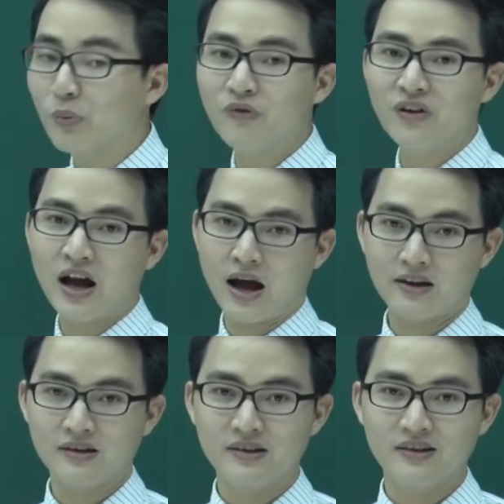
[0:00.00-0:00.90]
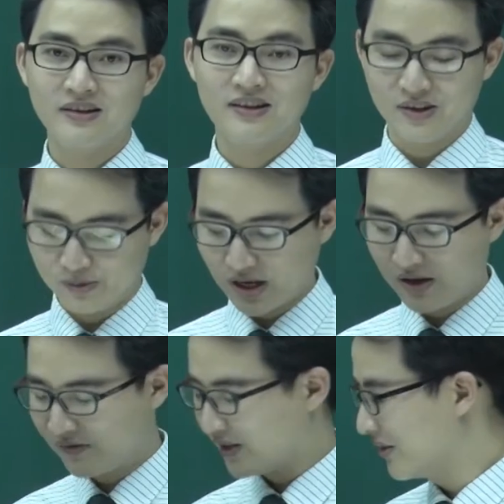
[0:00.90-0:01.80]
của một phần hai. Được chưa?
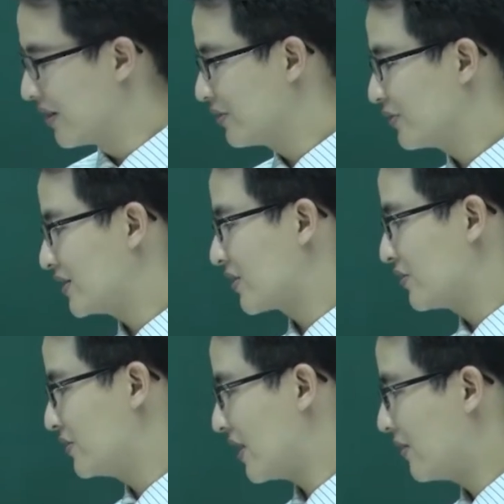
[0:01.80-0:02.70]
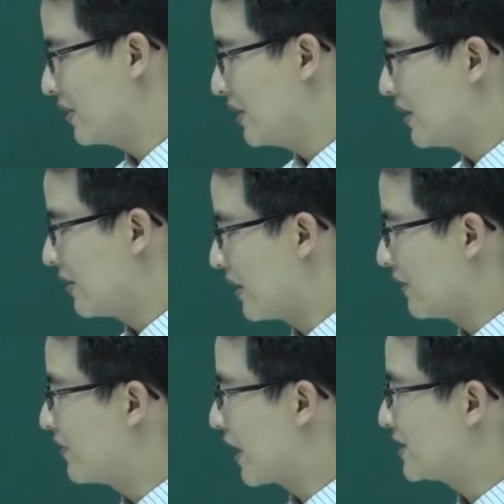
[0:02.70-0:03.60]
Và từ đó chúng ta sẽ có như sau.
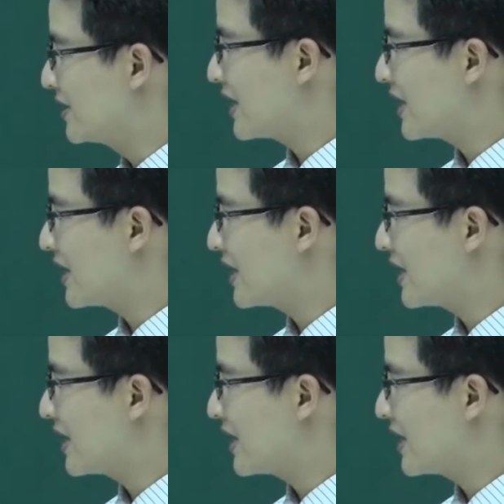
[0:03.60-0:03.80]
Và phương án chính